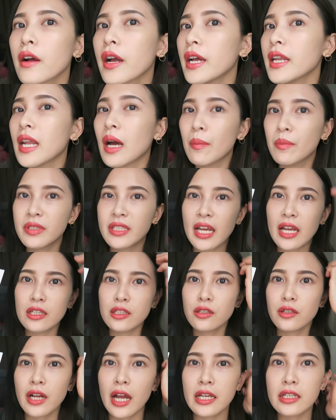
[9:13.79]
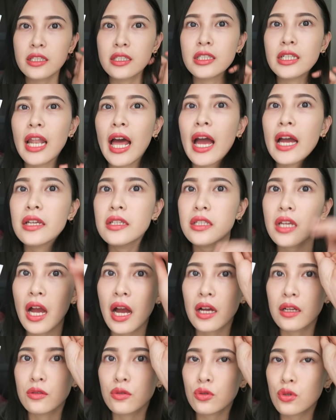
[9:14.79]
OK，那我们现在就开始来
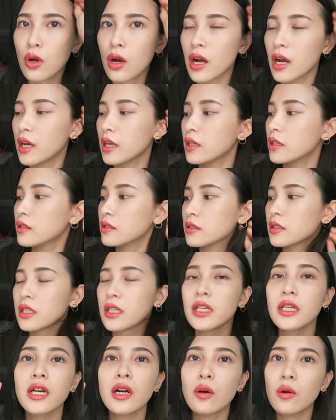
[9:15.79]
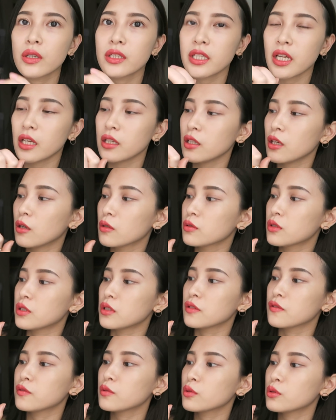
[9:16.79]
上妆。第一个，我先用
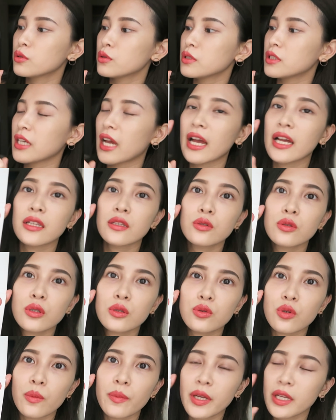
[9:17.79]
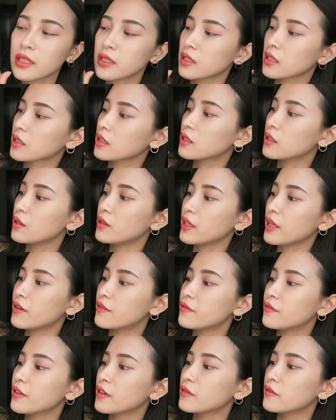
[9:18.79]
指腹去沾最左边这个有
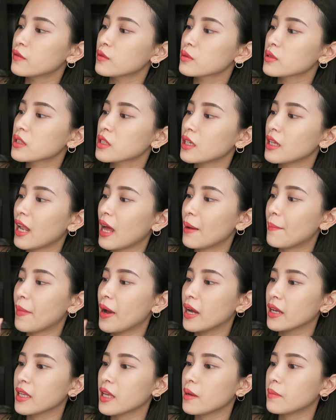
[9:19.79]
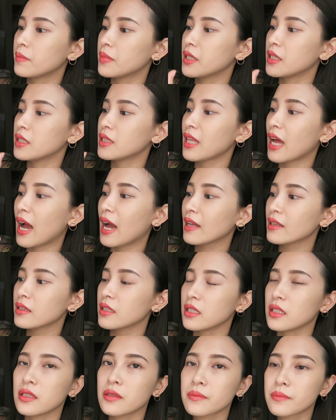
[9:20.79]
点粉肤色来帮眼皮打
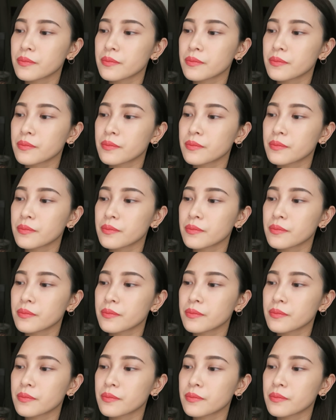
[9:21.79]
底。